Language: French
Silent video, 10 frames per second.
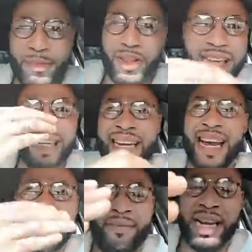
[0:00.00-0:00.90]
Quand t'a
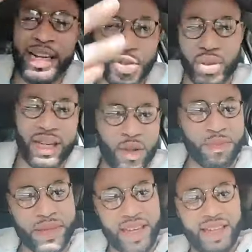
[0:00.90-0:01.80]
quelqu'un a les chaussettes aux
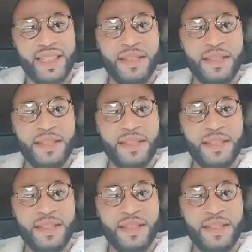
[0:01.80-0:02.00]
pieds.